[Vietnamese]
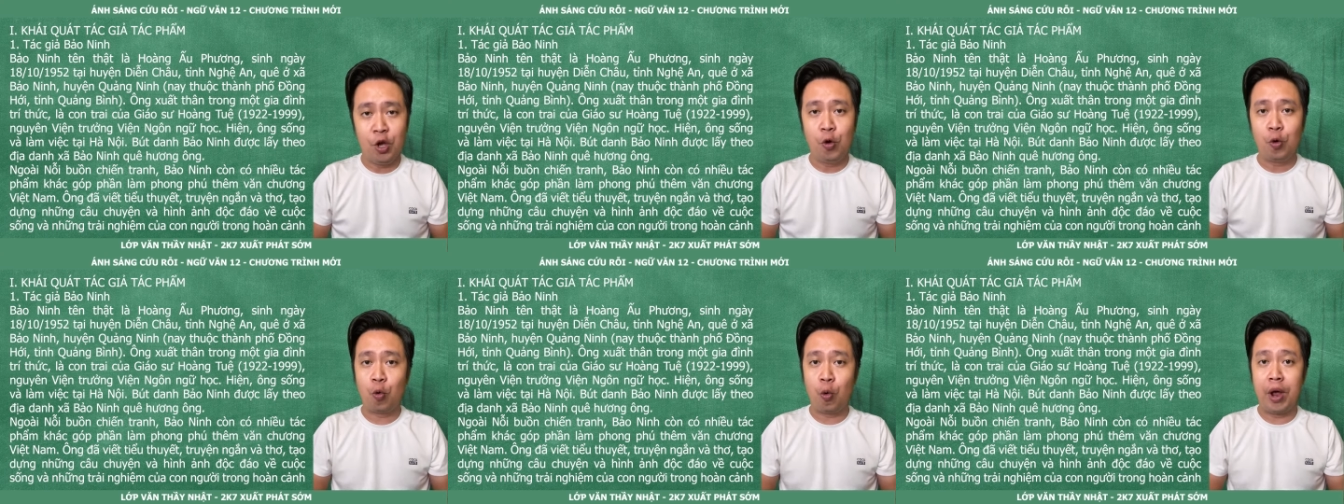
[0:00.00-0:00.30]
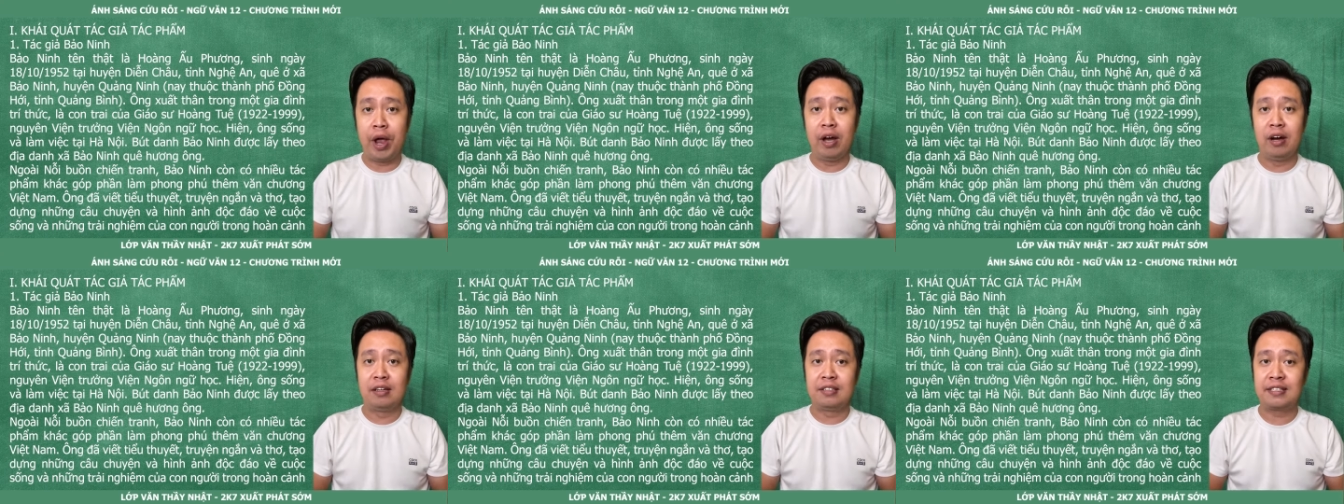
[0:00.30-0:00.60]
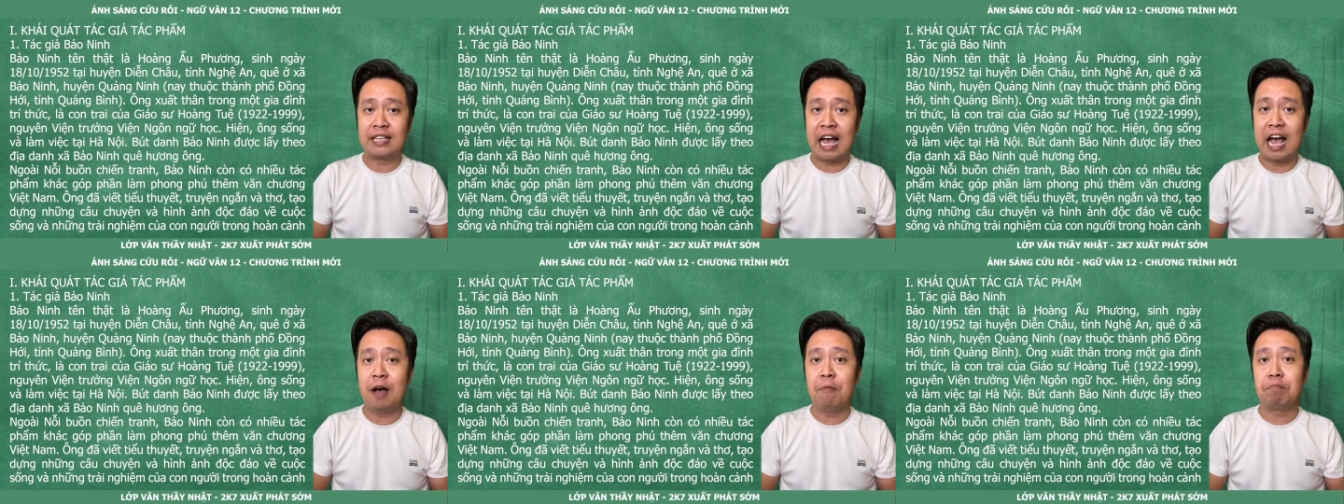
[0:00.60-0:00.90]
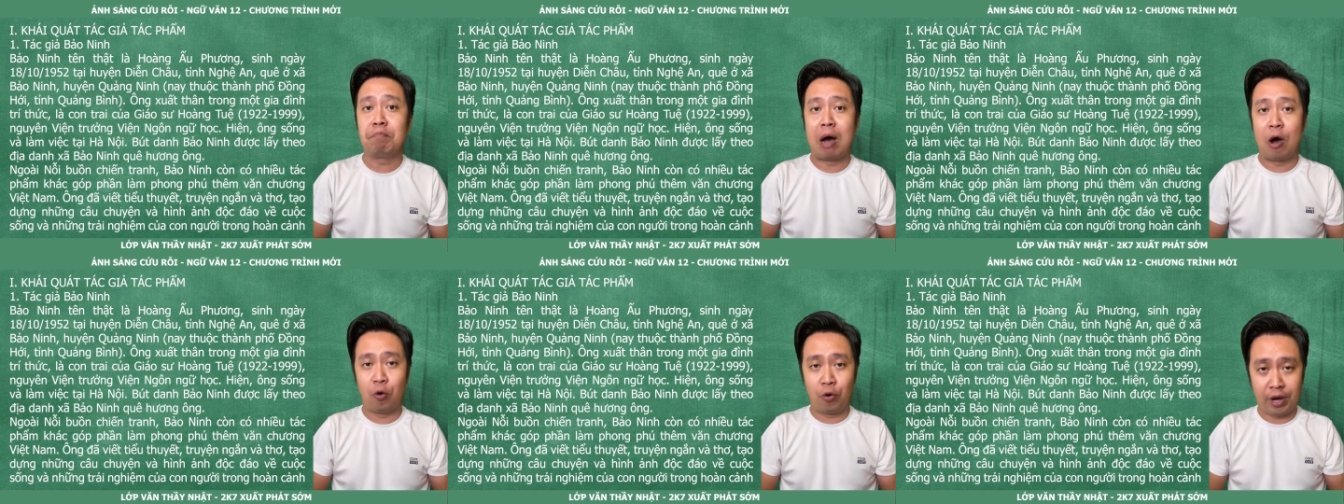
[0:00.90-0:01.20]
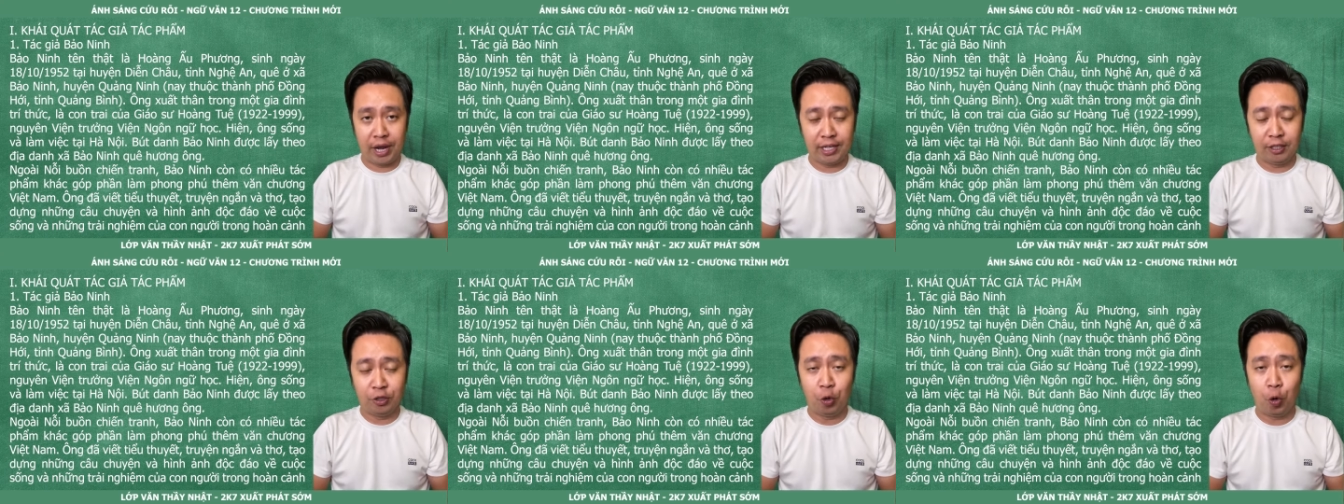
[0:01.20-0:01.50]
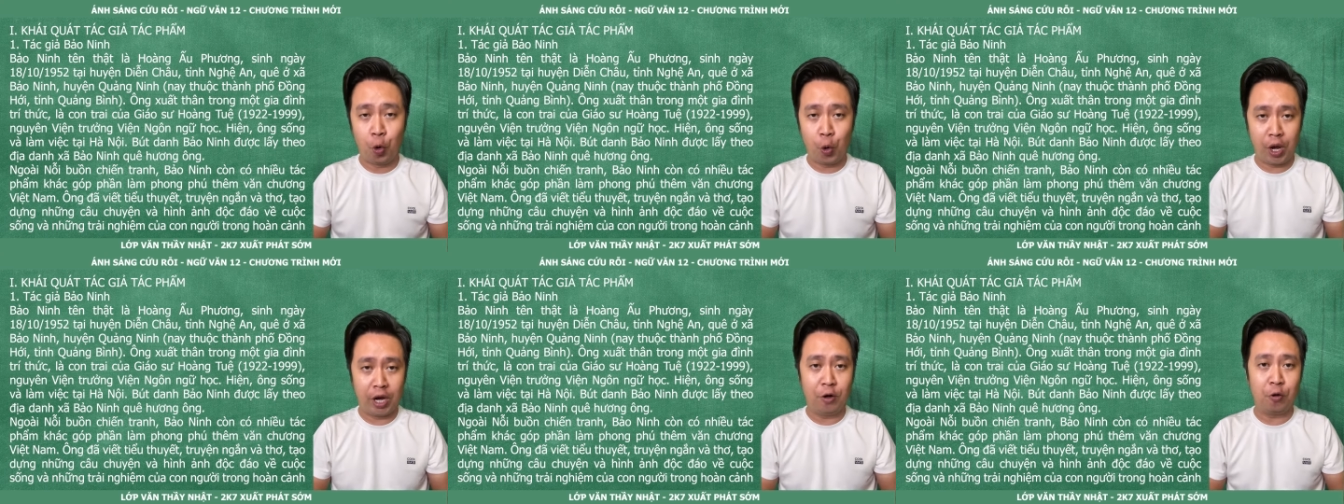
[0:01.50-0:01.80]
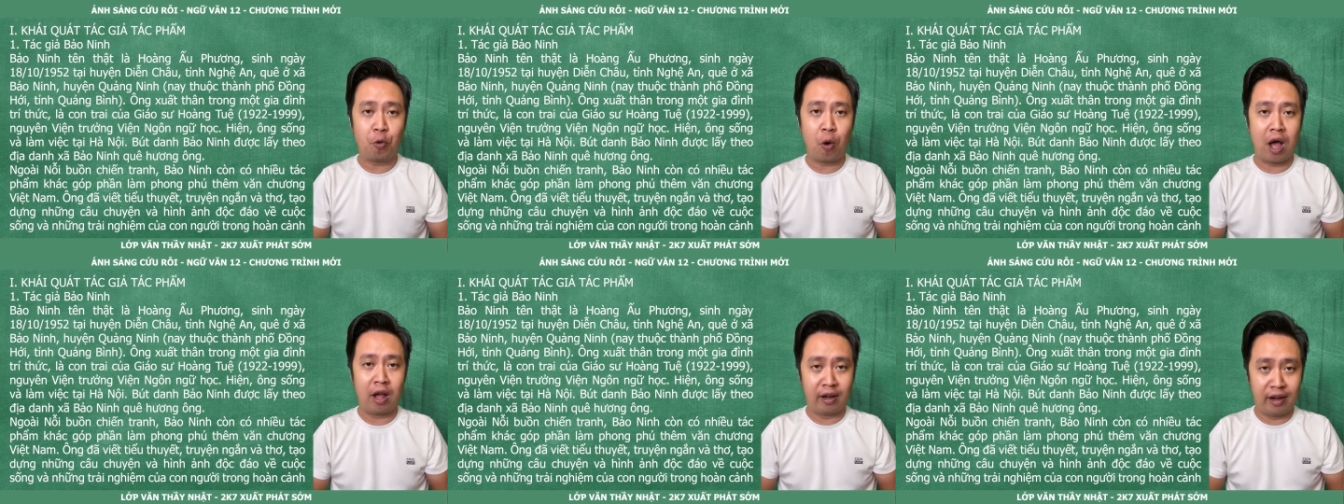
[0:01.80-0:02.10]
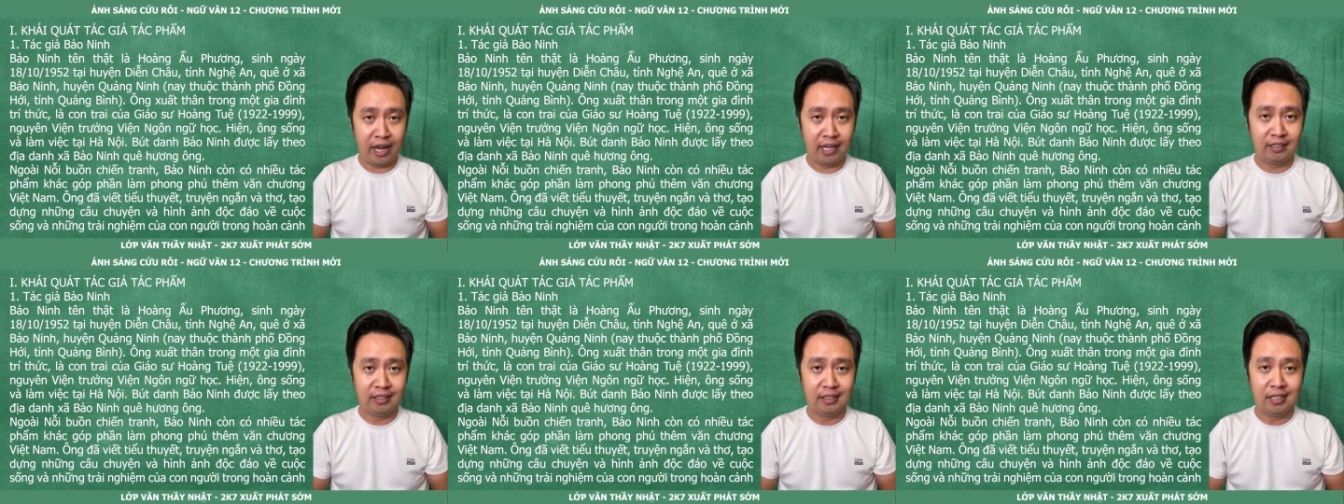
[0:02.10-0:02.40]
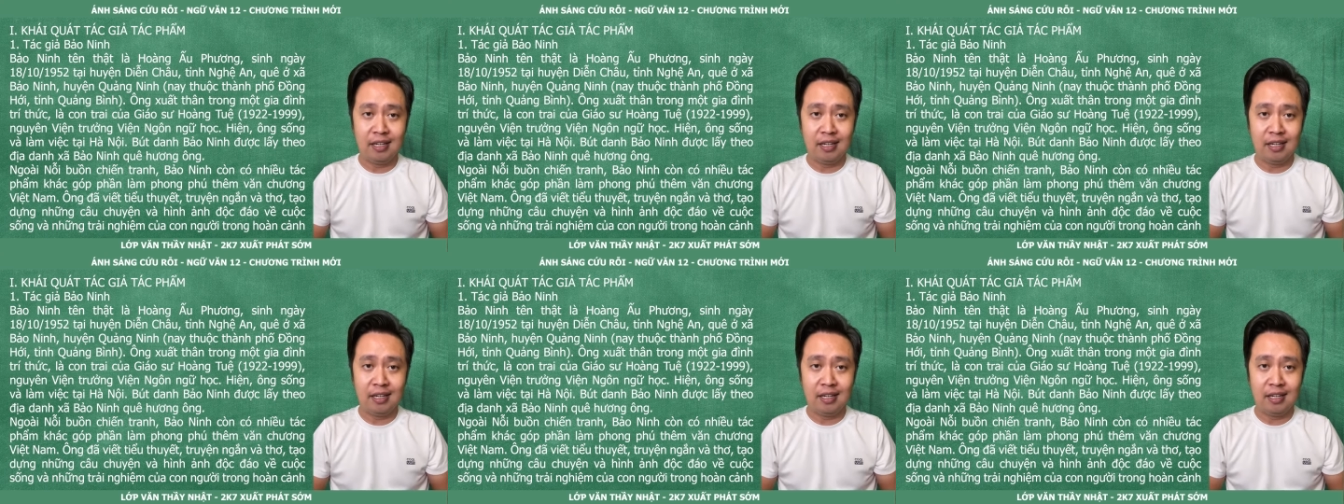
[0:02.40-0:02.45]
quê ở xã Bảo Ninh, huyện Quảng Ninh,